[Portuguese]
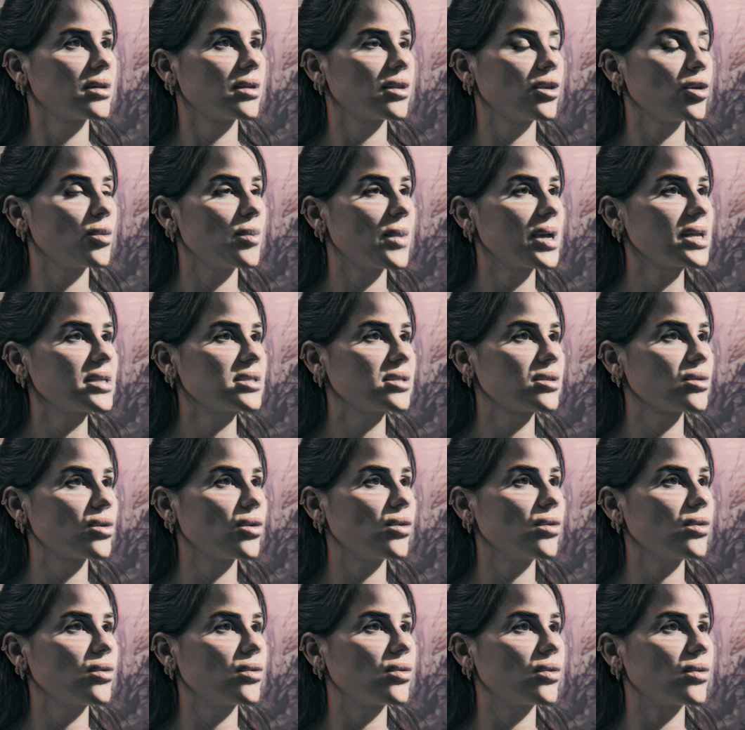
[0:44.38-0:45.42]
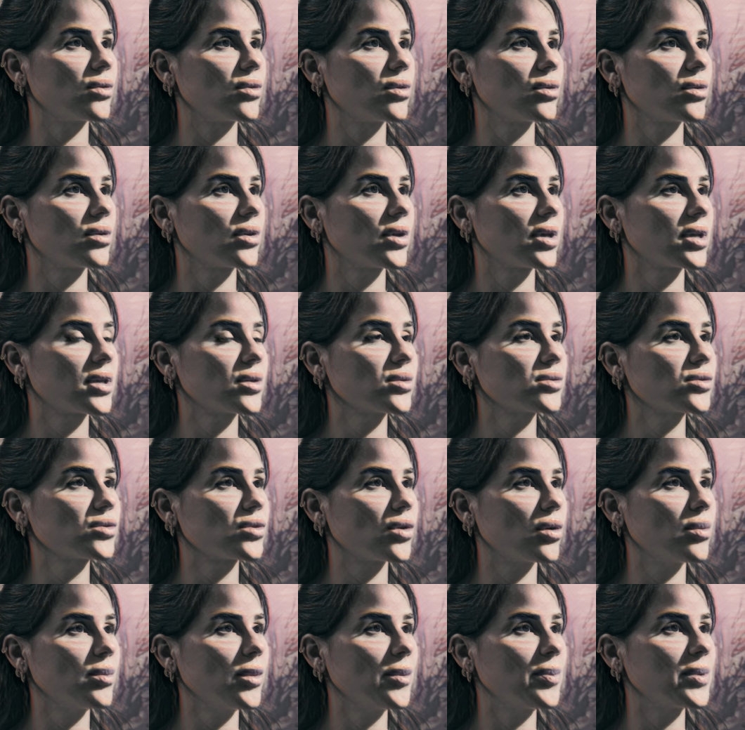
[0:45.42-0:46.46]
E o mais louco é que eu
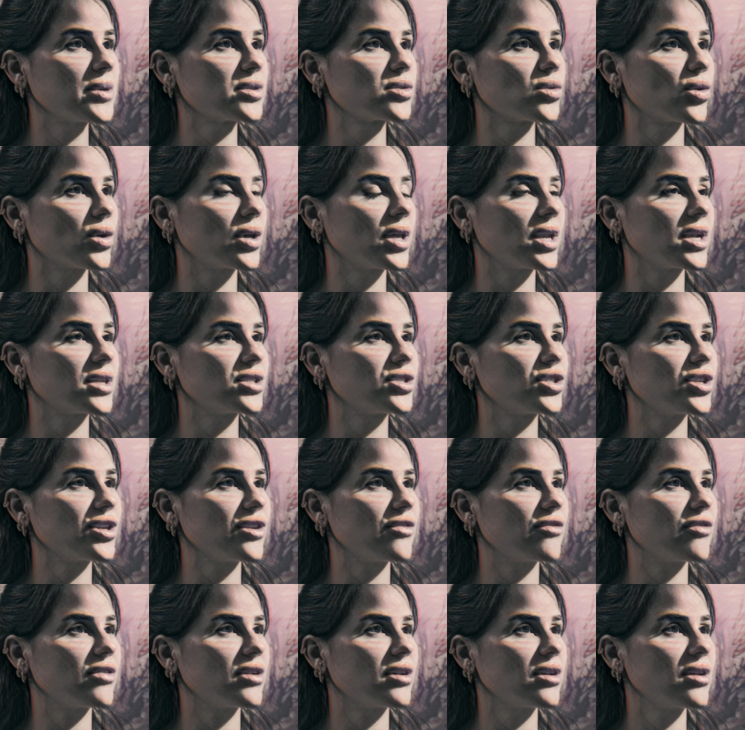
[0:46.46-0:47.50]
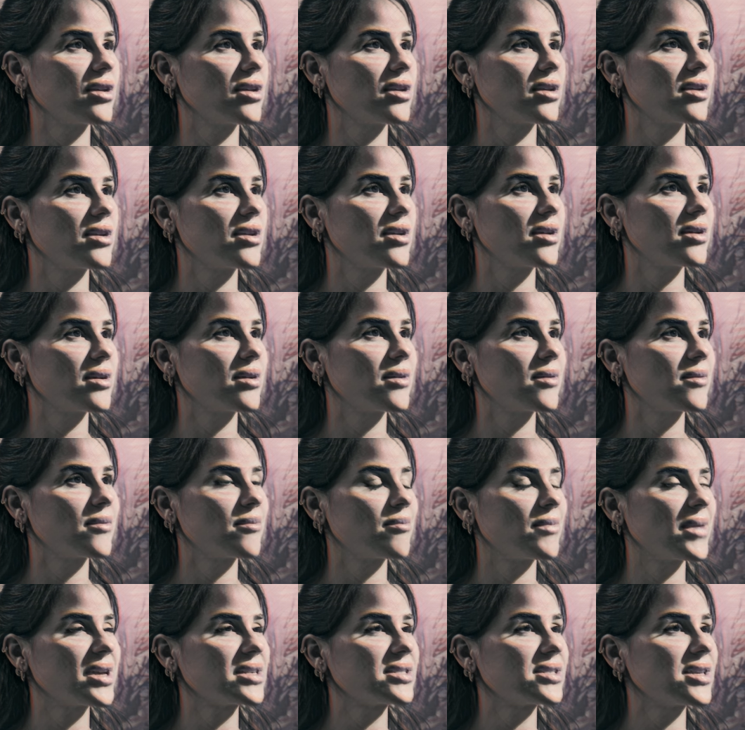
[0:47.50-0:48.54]
sou uma pessoa criativa.
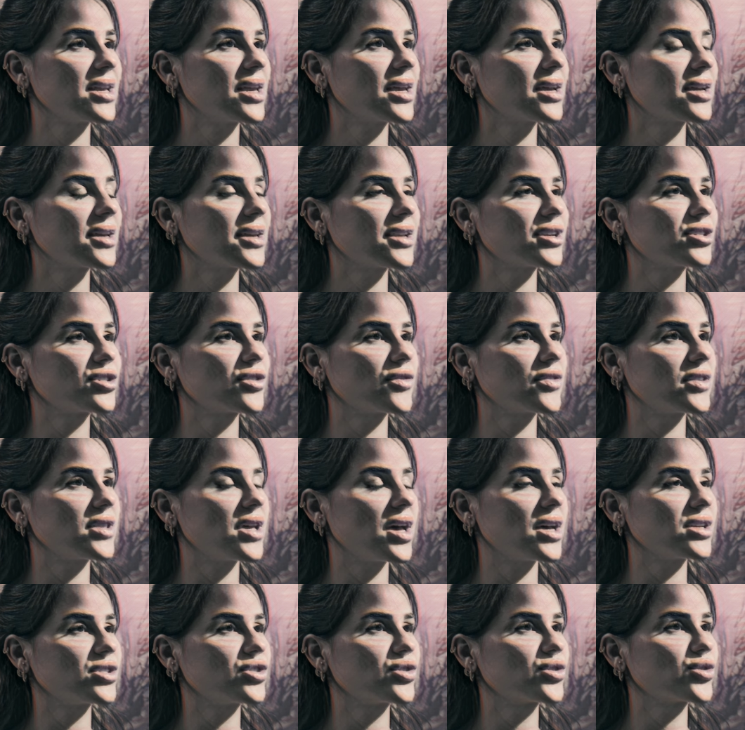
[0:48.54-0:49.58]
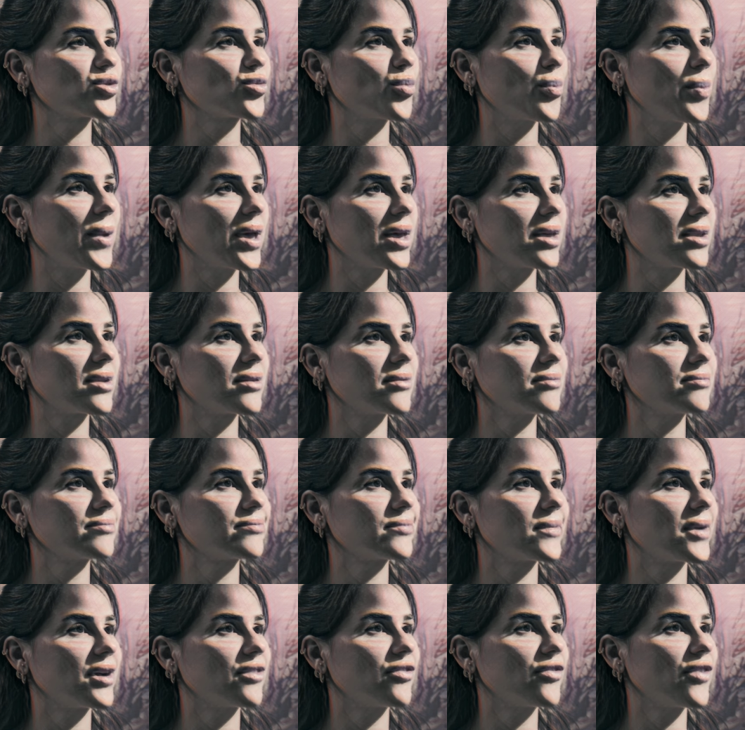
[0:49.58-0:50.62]
Mas nem a criatividade supera
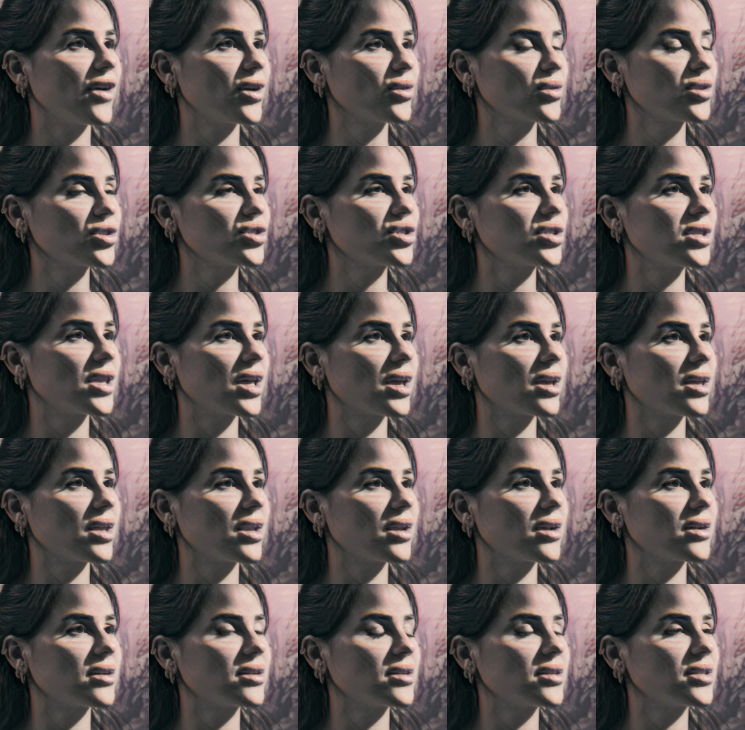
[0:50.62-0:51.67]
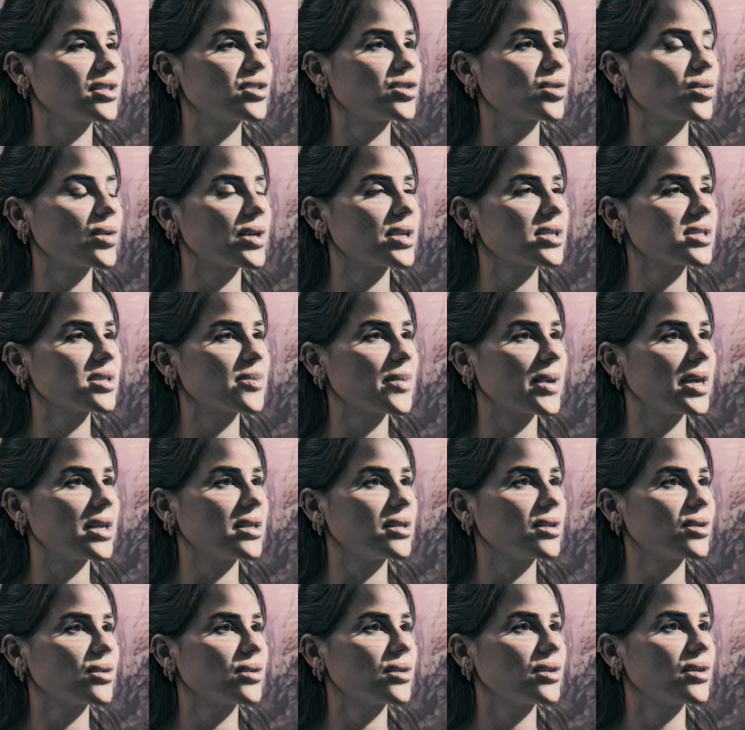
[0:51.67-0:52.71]
a falta de técnica e de
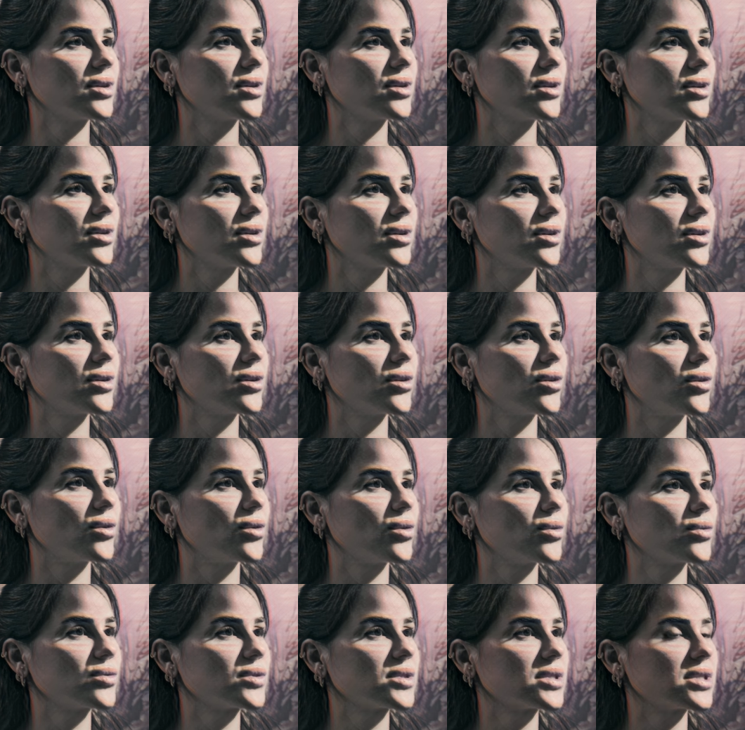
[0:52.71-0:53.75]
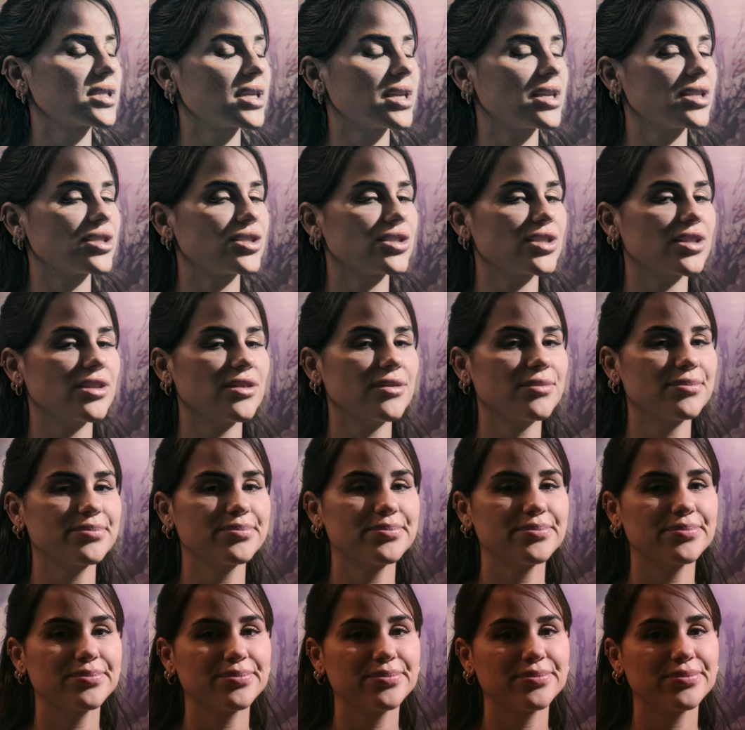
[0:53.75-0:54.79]
conhecimento. Ou seja,
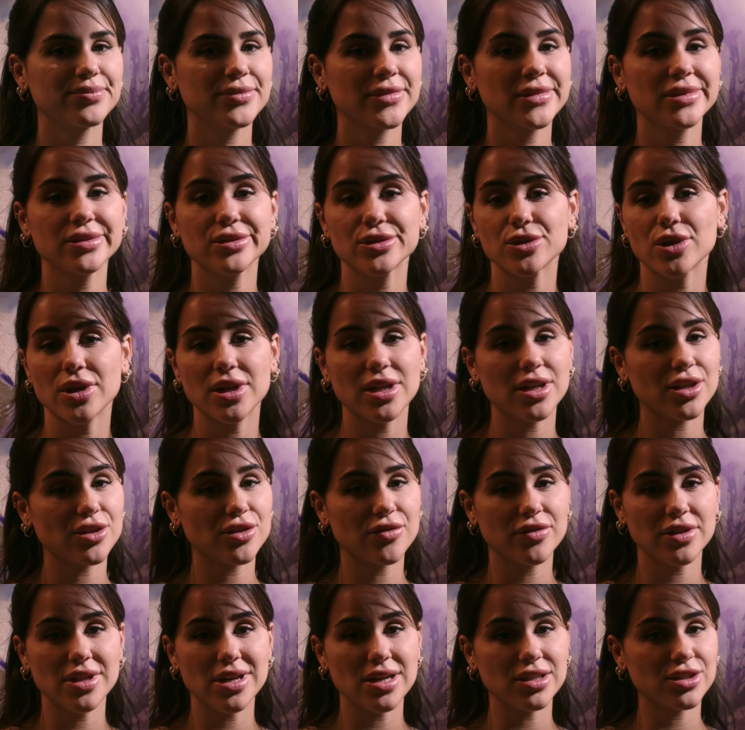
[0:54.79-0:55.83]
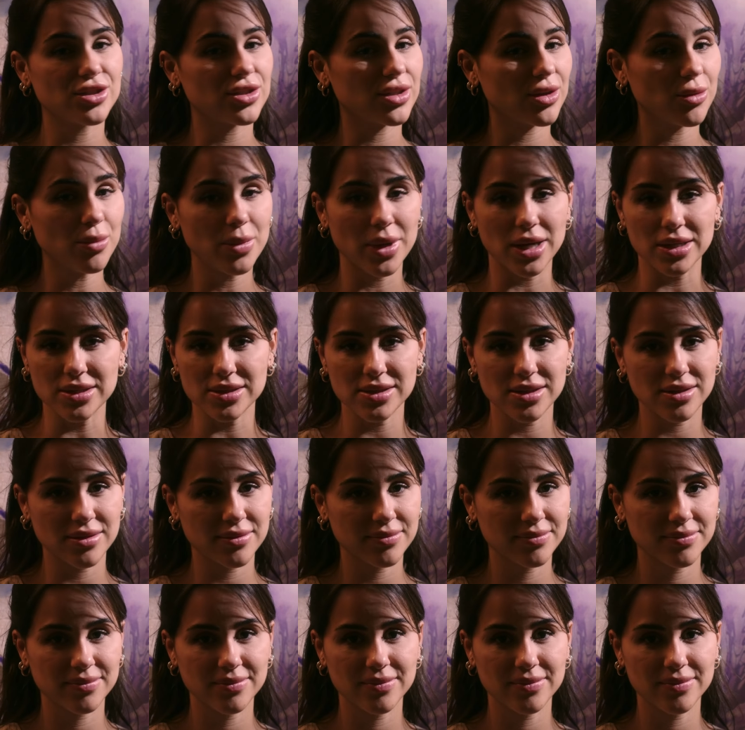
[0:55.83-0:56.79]
só a criatividade não basta.